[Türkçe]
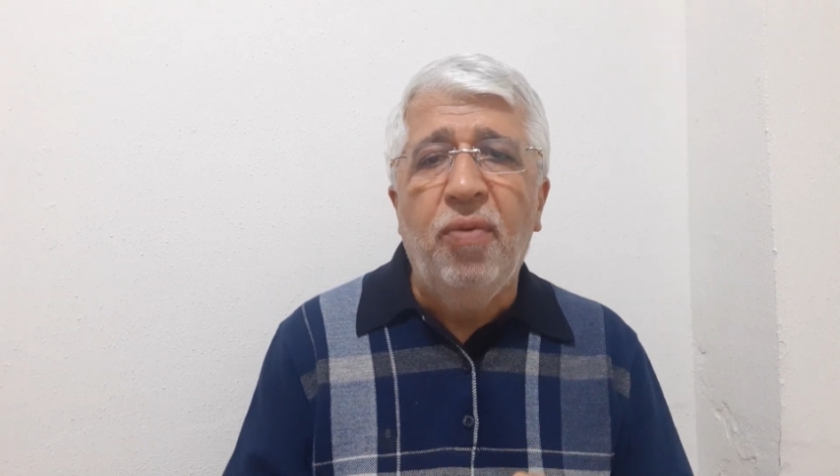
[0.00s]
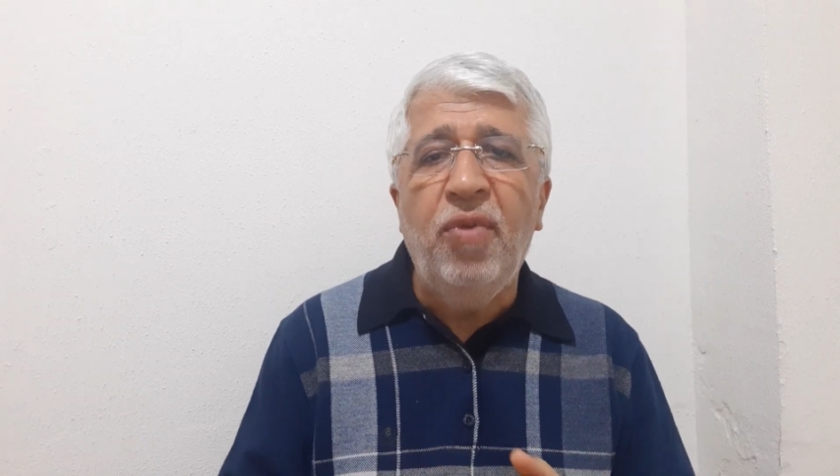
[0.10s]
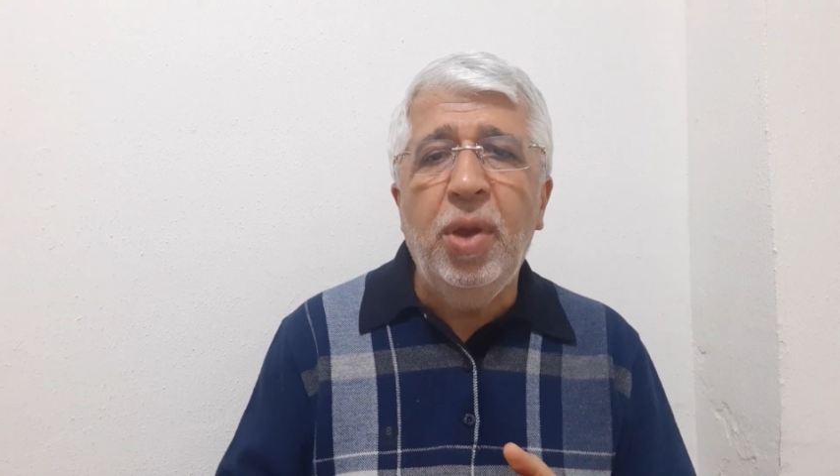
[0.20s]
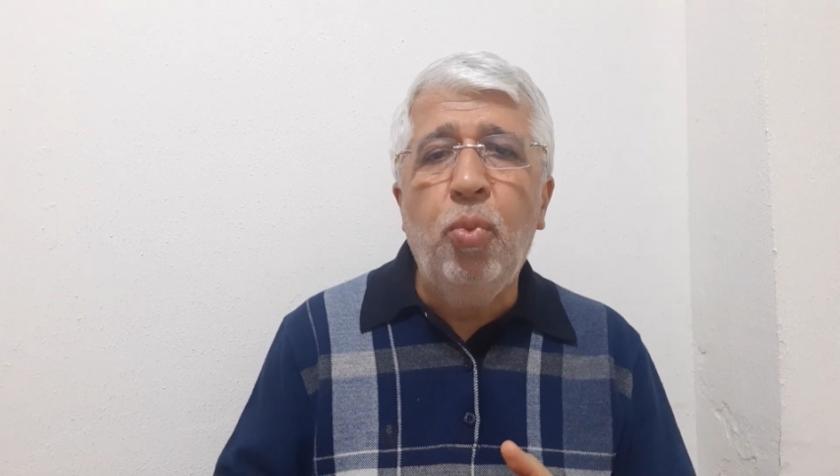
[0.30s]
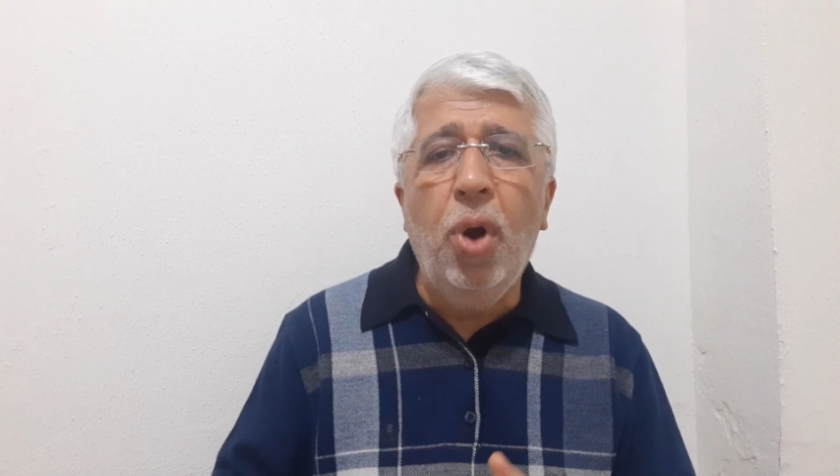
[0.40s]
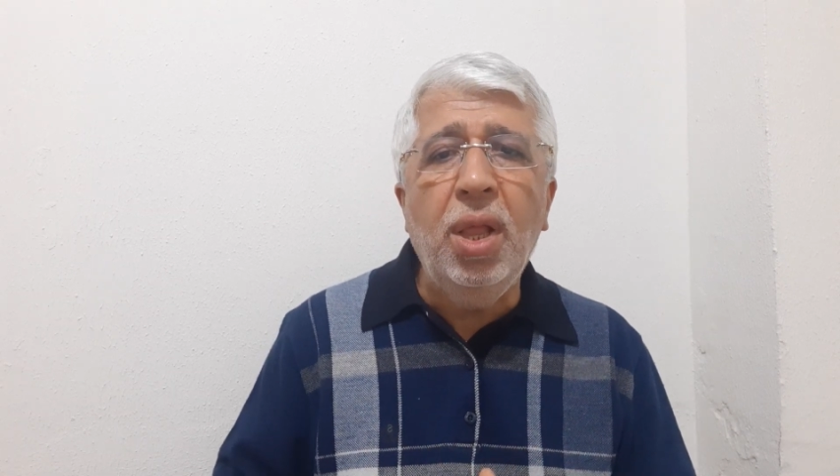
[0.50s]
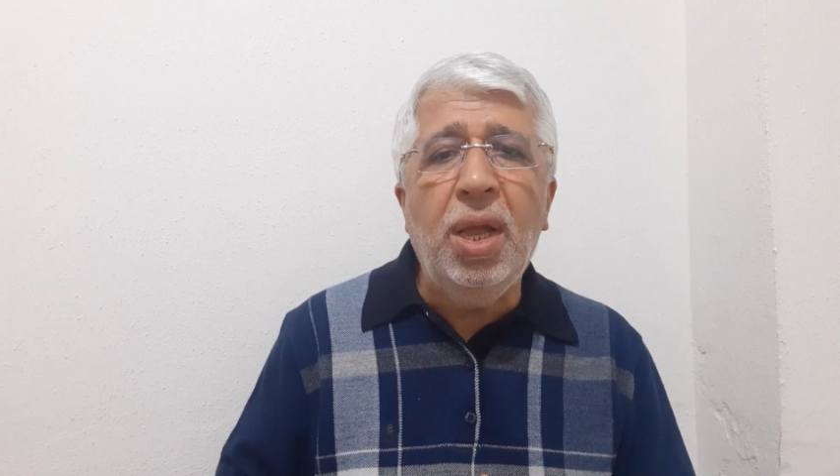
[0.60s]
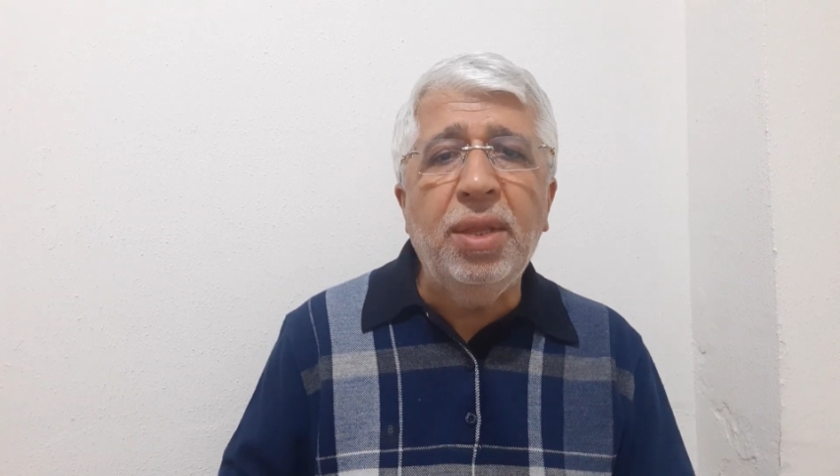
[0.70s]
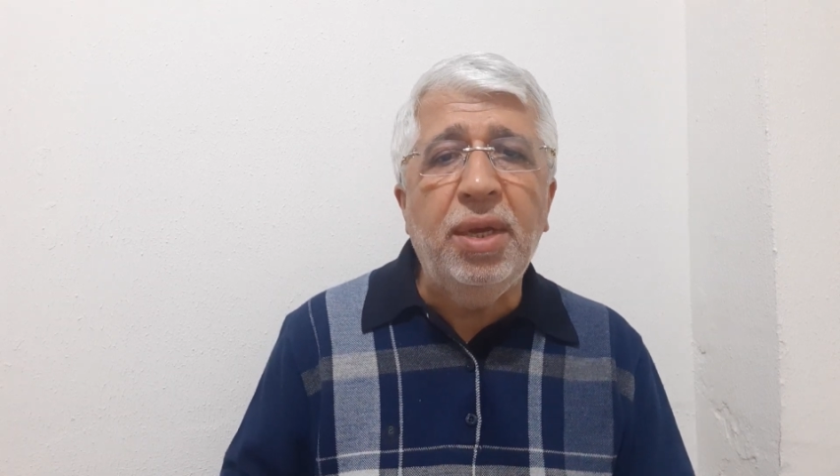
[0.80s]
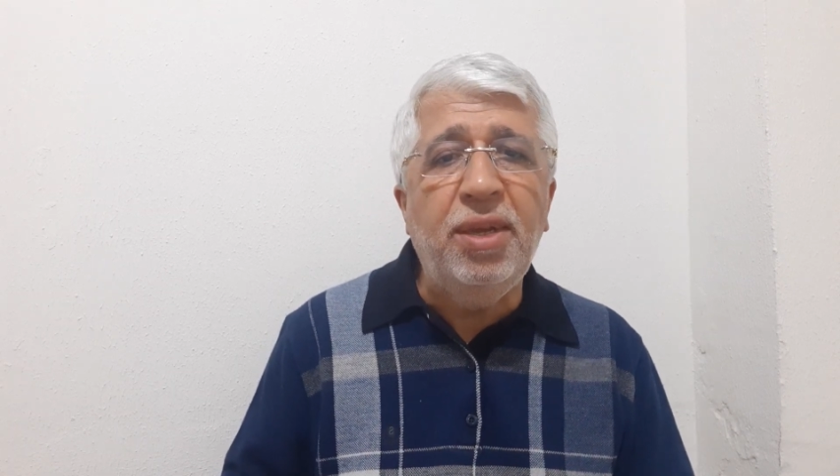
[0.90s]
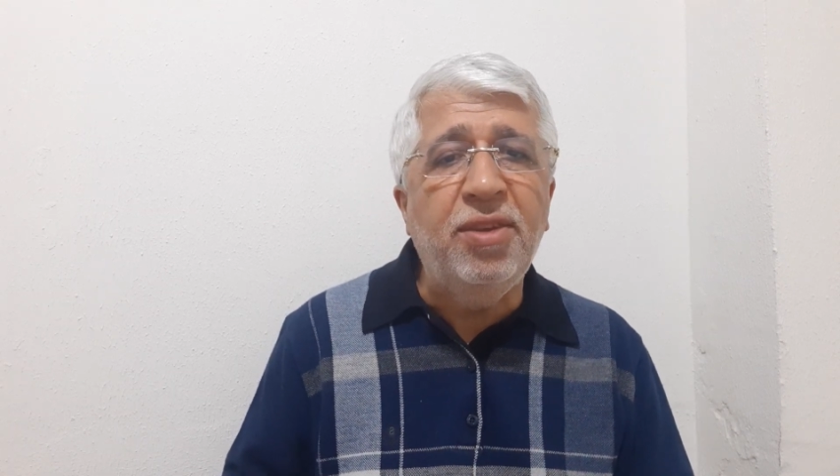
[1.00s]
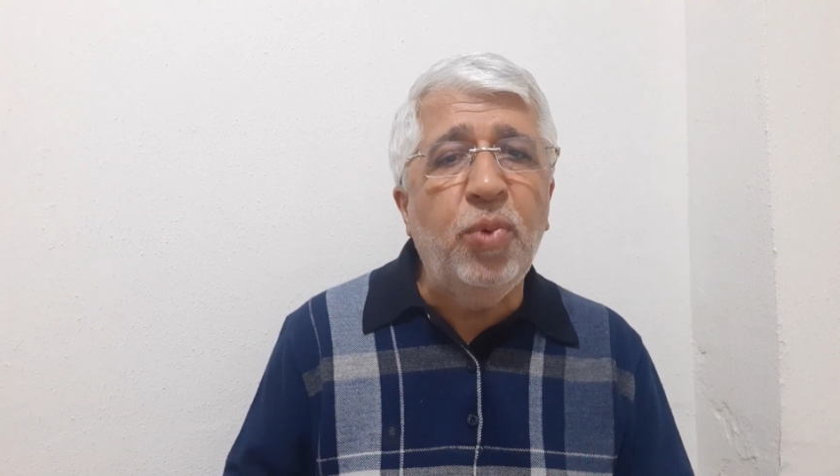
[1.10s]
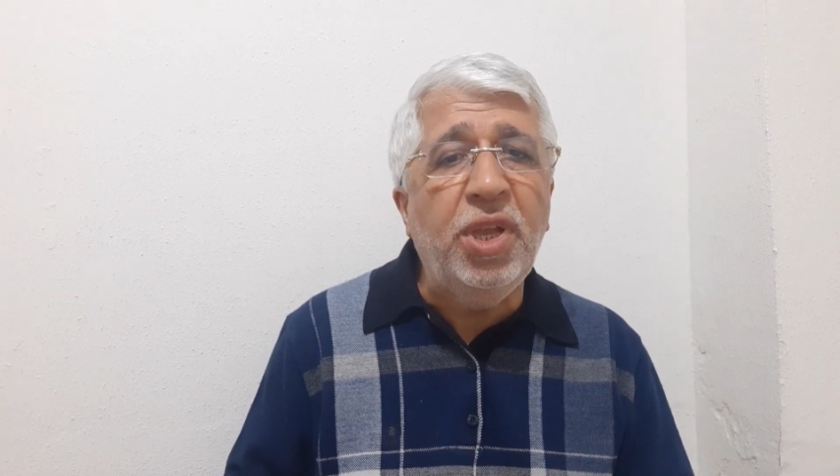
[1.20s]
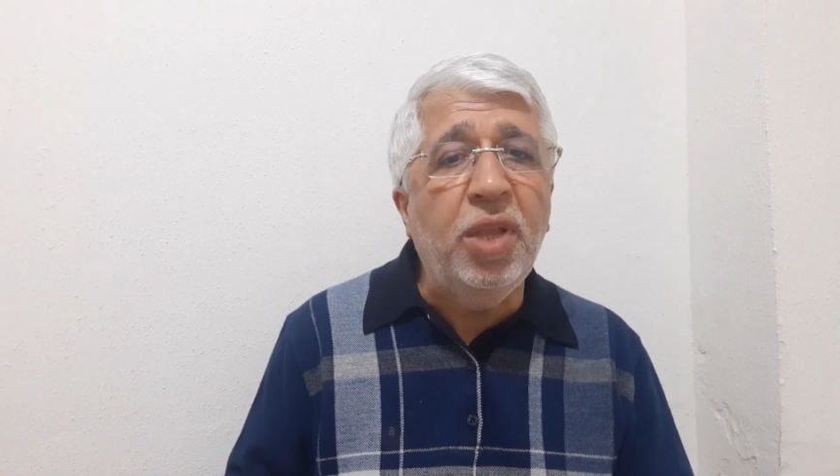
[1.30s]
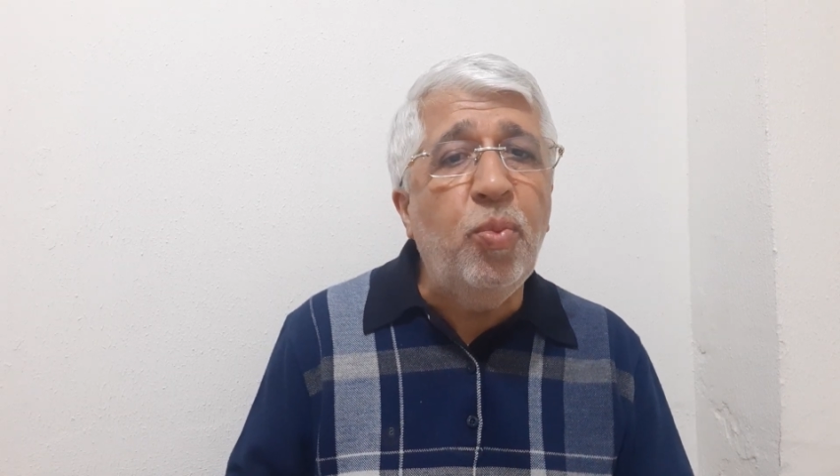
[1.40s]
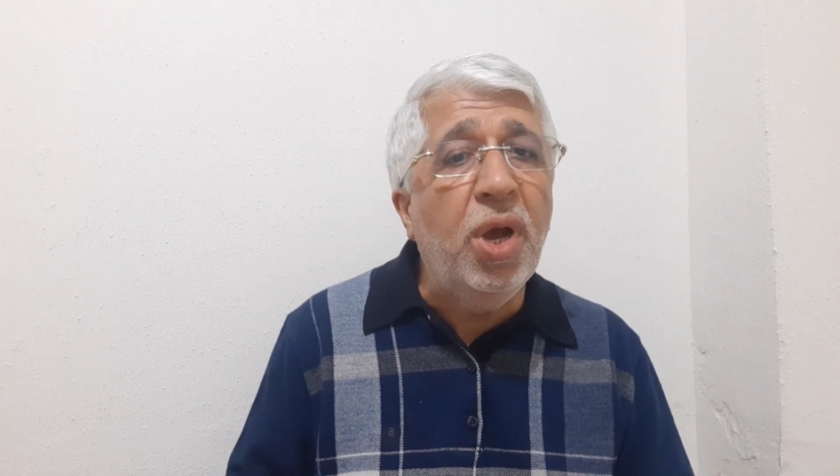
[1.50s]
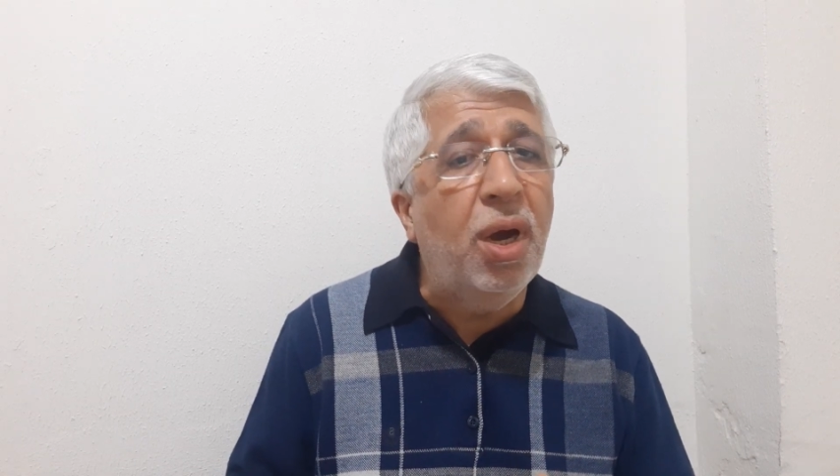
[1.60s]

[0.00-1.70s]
ve bu alanda hizmet etmeyi